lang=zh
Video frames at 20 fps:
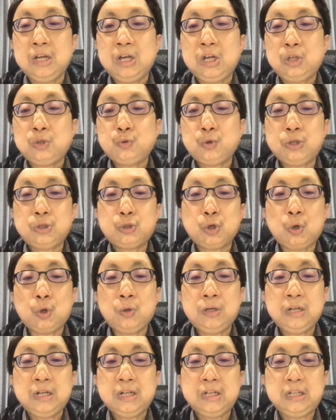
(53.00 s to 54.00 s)
最
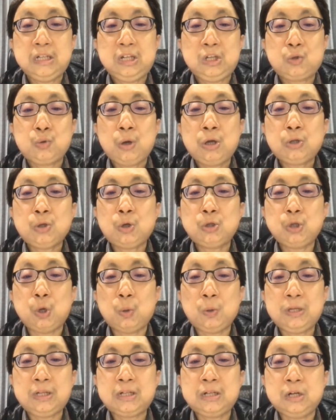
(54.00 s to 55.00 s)
终以推动有
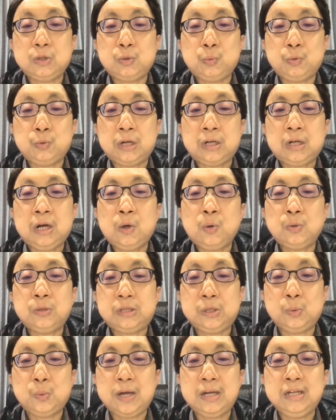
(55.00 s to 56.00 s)
利可图的客户
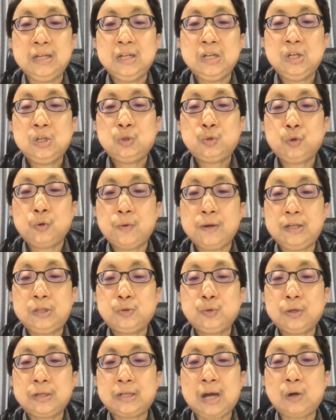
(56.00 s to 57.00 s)
行为作为
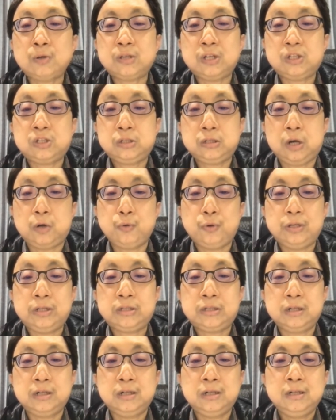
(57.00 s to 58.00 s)
最高的指导原
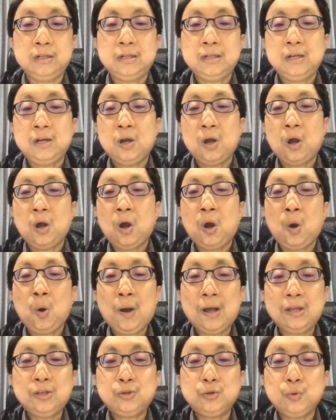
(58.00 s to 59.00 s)
则。
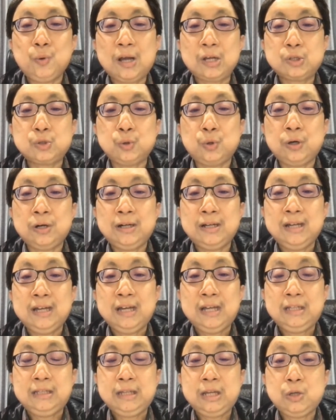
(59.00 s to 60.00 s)
换句话说，
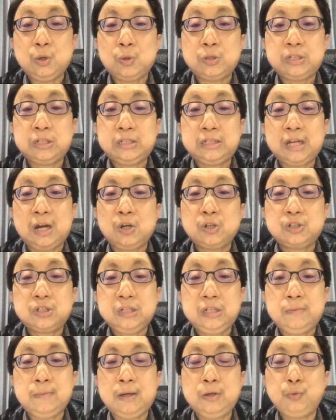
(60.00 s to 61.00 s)
内容行销是
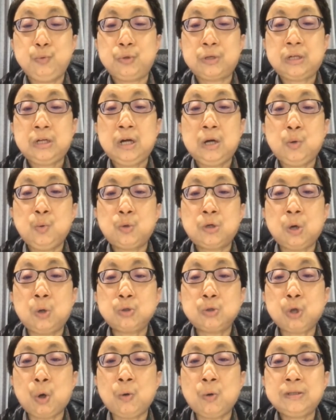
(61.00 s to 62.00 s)
一门与客户沟
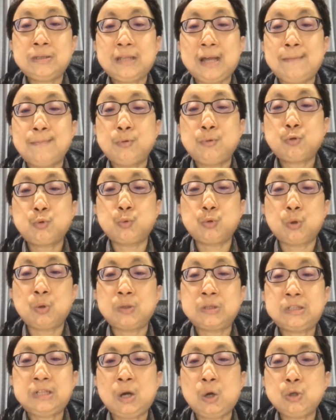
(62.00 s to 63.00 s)
通但不主动
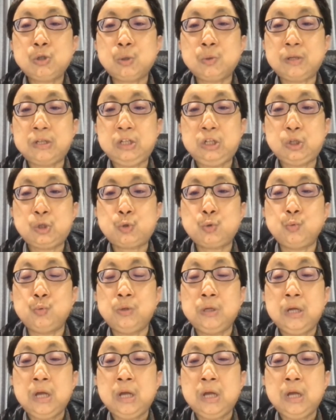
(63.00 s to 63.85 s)
销售的艺术。